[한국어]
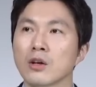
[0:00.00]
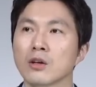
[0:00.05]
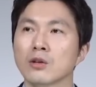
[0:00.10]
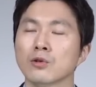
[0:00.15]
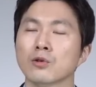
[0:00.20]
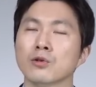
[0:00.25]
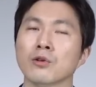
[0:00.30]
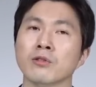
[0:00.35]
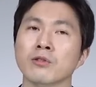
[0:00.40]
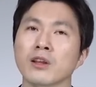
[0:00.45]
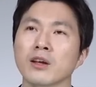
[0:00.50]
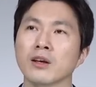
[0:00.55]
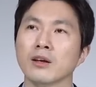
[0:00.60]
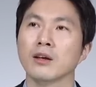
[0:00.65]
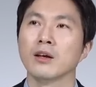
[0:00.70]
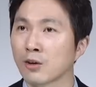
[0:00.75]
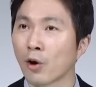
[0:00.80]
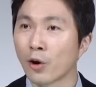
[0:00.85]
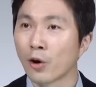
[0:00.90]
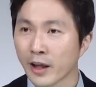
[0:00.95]

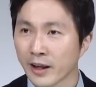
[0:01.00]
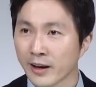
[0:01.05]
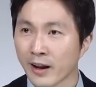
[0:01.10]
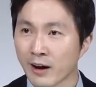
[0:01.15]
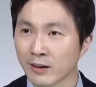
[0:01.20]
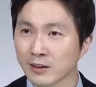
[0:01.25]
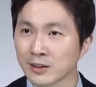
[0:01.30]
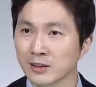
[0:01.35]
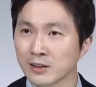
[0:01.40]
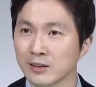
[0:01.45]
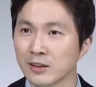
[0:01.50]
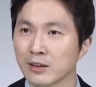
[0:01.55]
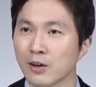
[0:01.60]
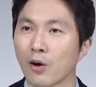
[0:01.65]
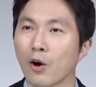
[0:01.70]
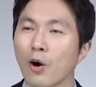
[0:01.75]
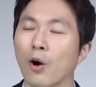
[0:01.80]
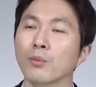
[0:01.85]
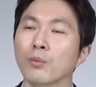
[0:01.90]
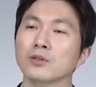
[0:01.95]
그런데 거래량은
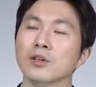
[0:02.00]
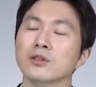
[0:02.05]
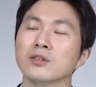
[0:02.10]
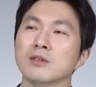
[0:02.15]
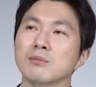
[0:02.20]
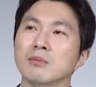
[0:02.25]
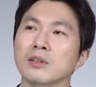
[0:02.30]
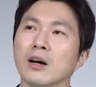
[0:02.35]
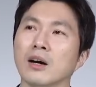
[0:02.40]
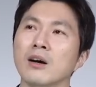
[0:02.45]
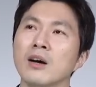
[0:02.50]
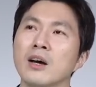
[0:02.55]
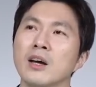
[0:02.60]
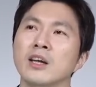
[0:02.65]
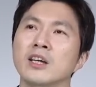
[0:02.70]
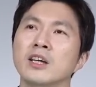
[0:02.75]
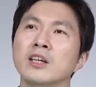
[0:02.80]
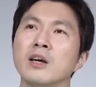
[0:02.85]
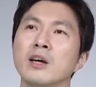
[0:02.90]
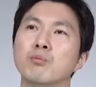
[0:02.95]
없었습니다.
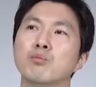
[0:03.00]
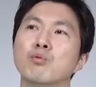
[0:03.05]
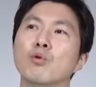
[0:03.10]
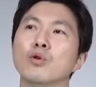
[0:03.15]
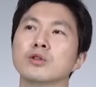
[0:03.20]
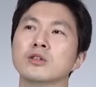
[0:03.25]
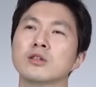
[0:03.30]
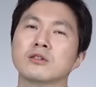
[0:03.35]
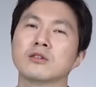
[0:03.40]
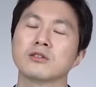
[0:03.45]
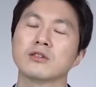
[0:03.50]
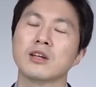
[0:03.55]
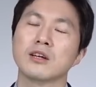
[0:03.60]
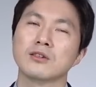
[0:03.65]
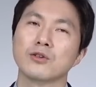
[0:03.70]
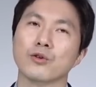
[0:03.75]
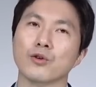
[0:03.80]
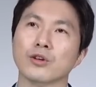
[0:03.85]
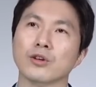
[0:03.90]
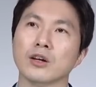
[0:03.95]
이게 무엇을 뜻하는
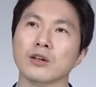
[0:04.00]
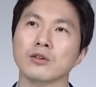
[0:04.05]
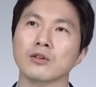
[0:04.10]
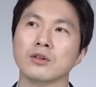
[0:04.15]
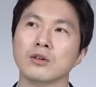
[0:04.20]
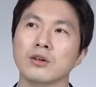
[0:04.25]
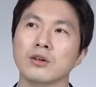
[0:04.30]
걸까요?